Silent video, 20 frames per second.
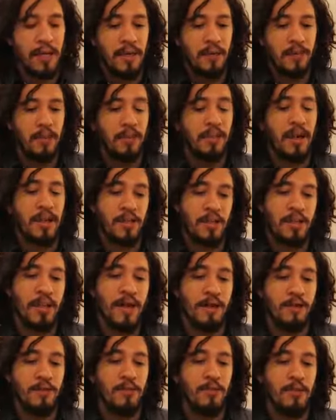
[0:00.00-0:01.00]
no
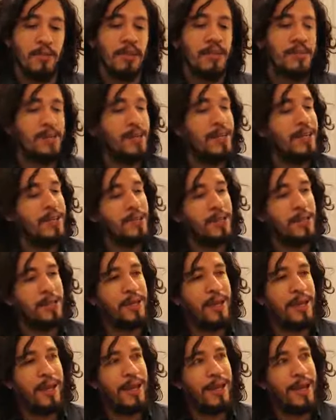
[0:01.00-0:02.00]
imaginário de muita
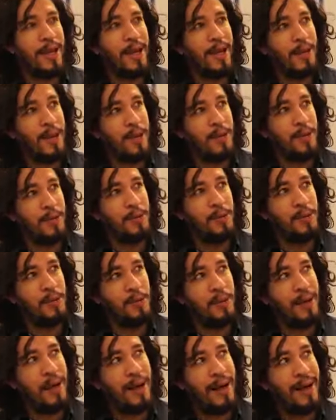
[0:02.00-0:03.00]
gente é, num
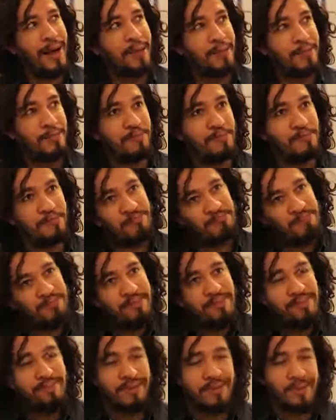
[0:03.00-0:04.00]
lugar
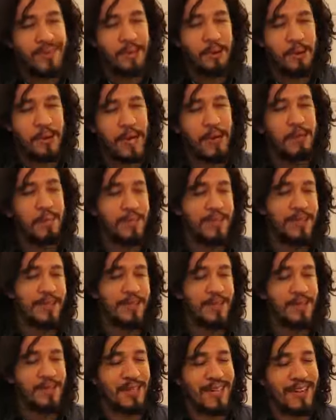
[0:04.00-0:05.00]
de alguém que pode
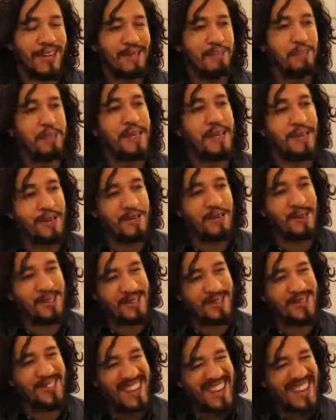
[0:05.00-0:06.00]
ser considerado
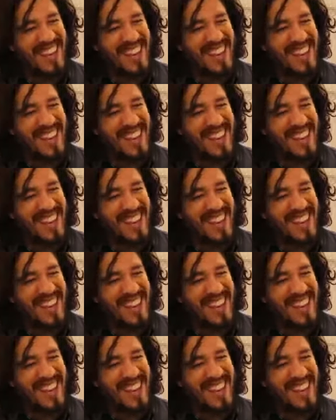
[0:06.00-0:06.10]
perigoso.